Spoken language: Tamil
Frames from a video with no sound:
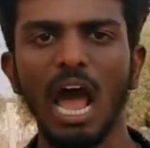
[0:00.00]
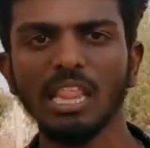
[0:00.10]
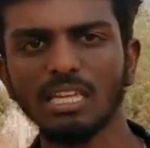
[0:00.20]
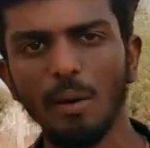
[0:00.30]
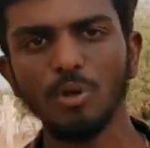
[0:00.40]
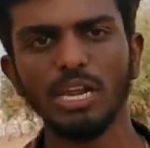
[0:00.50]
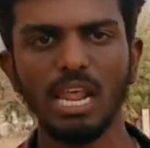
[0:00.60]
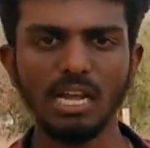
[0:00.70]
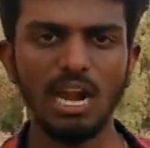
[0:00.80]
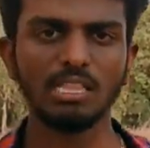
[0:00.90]
அப்புறம்
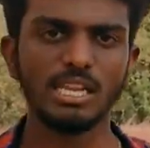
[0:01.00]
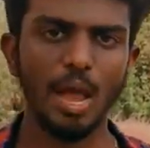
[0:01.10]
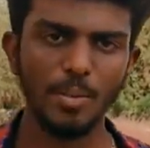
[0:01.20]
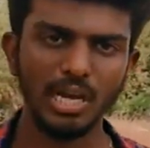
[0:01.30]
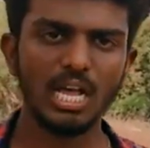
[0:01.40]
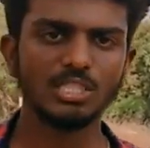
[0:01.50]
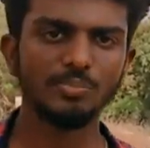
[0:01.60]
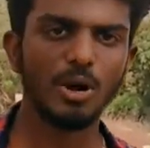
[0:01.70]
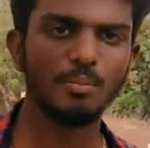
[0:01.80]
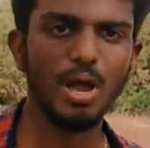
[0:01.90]
நேரங்காலம் தெரியாமல் காசு
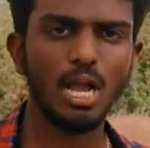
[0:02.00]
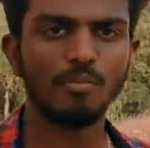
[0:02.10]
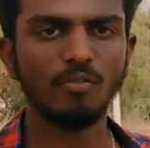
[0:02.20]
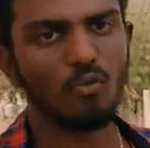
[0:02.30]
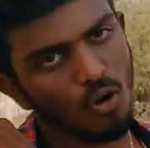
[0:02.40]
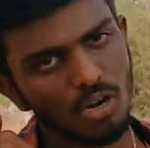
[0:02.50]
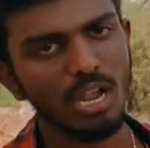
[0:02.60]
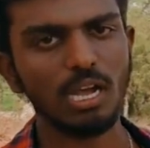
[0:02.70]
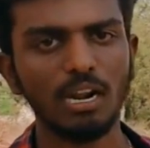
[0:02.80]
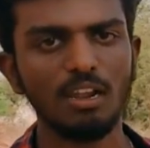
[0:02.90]
பணம் பார்க்காம
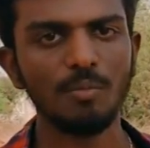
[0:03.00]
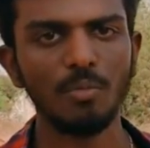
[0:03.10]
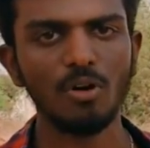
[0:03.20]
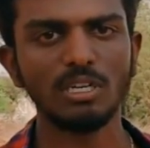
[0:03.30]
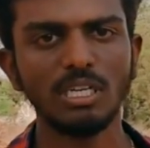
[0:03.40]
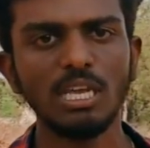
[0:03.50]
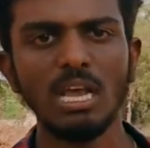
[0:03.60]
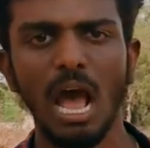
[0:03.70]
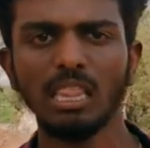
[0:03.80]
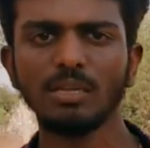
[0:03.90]
ஃபோனில் கடலை போட்டு
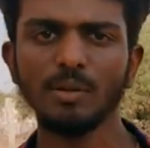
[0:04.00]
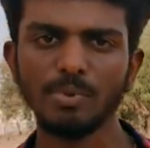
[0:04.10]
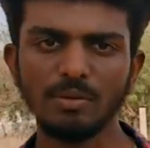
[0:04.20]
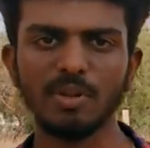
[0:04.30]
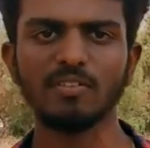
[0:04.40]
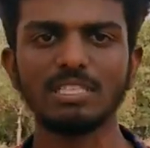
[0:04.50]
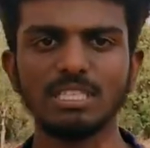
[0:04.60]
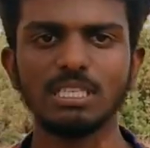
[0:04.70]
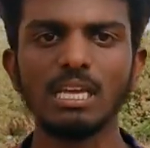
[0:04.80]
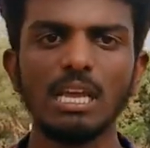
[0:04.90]
நேரில் மீட் பண்ண
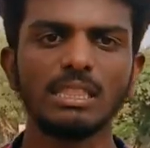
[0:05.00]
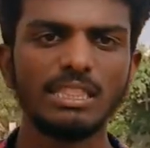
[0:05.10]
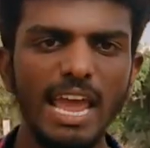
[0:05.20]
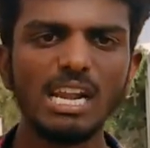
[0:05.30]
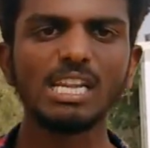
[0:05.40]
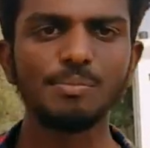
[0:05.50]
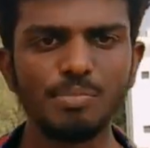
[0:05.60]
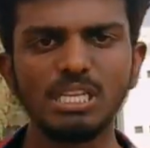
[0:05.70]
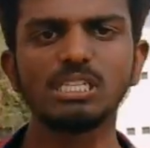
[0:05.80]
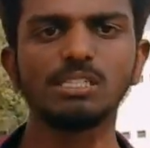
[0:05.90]
வச்சு தேட்ரு
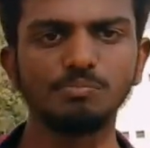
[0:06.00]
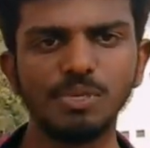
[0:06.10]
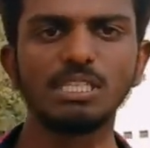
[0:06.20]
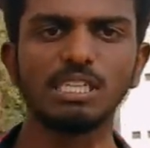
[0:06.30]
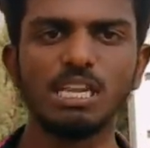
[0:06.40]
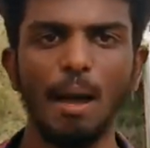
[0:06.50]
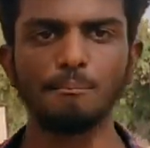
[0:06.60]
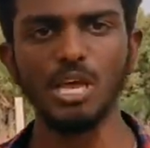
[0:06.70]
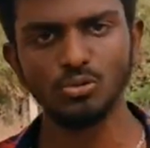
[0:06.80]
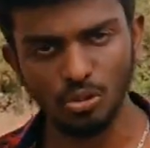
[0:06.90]
பார்க்கு பீச்சுன்னு
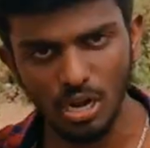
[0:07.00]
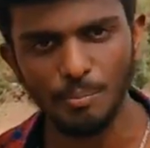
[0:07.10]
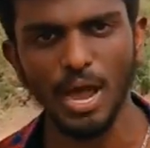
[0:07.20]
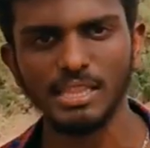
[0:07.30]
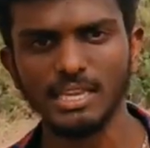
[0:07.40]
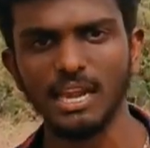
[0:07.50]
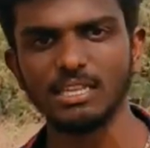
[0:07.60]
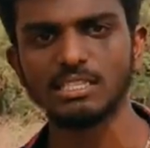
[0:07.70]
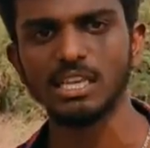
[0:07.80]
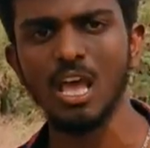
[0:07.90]
அப்ப சொத்துல பாதி
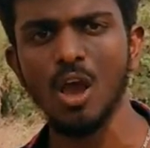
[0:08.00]
அழிச்சு